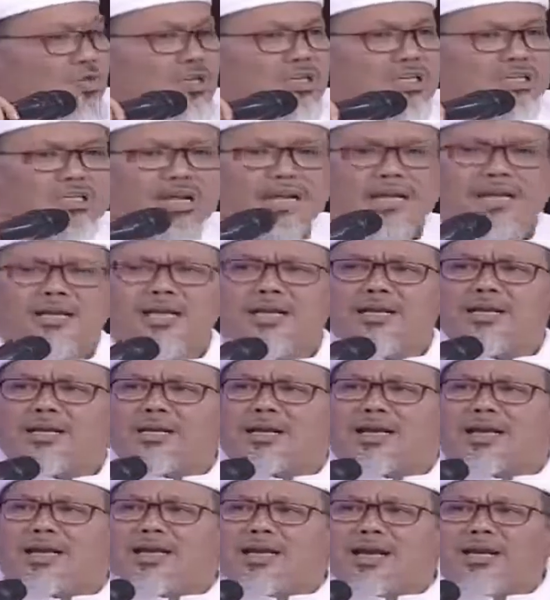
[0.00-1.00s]
Saya jadi
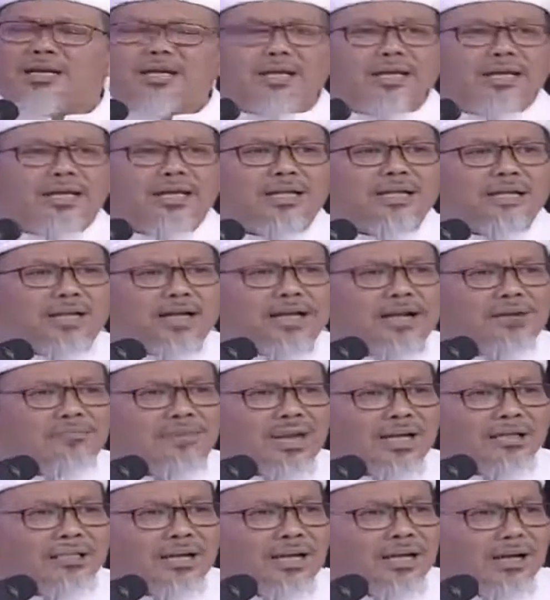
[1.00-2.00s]
heran, kita yang
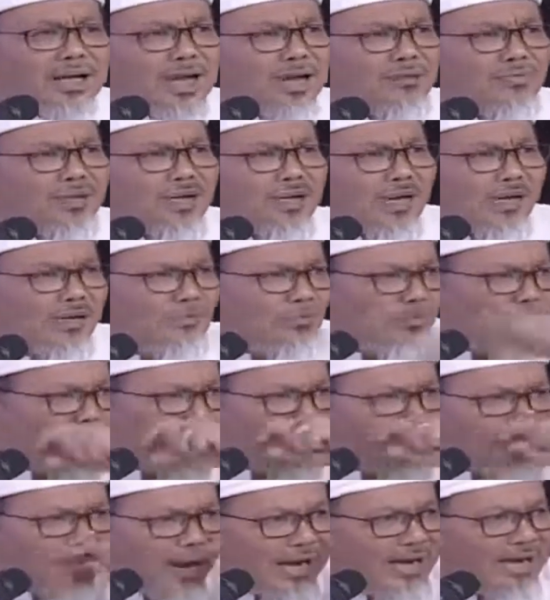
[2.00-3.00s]
belajar agama dari
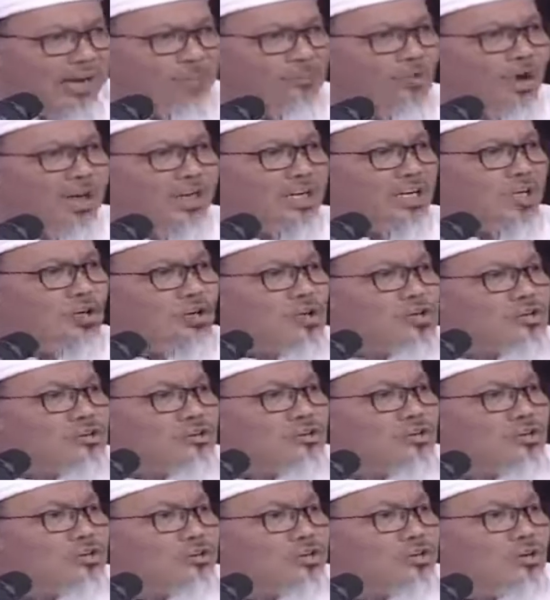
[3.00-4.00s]
belum pandai buang
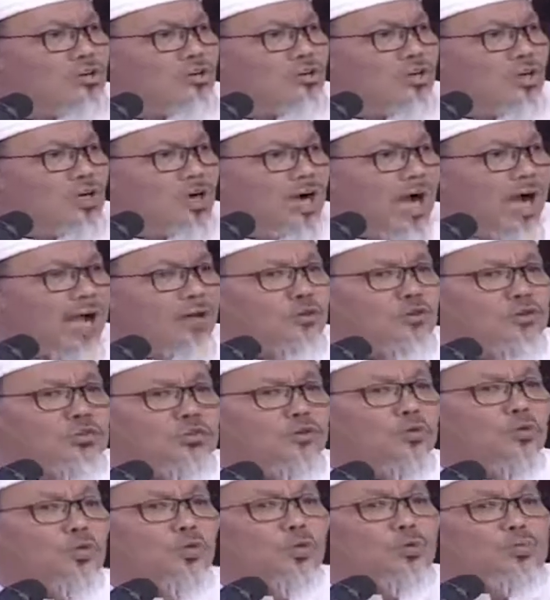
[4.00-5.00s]
ingus
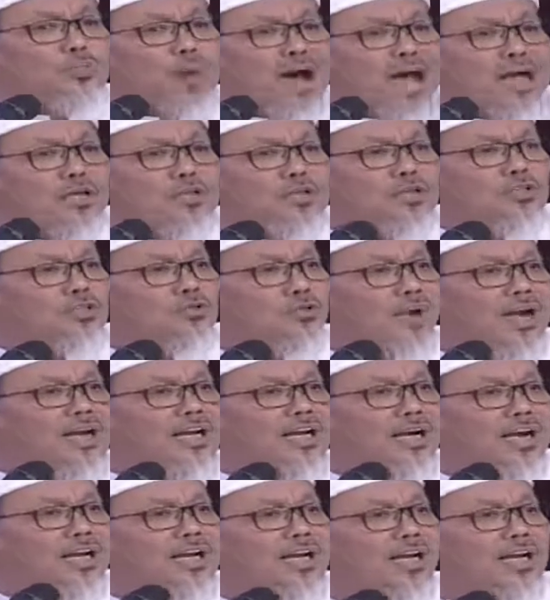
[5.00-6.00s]
harus khutbah sesuai
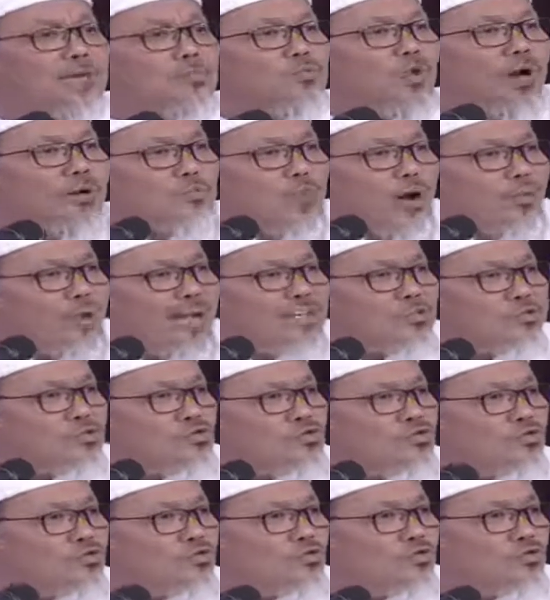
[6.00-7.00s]
dengan yang dibuat
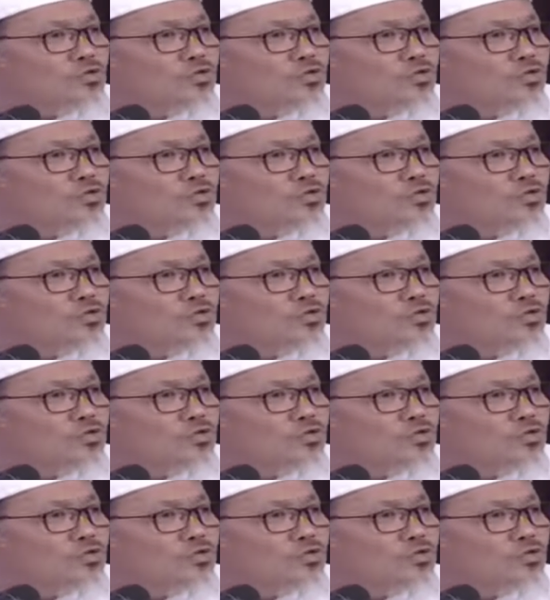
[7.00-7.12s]
Bawaslu.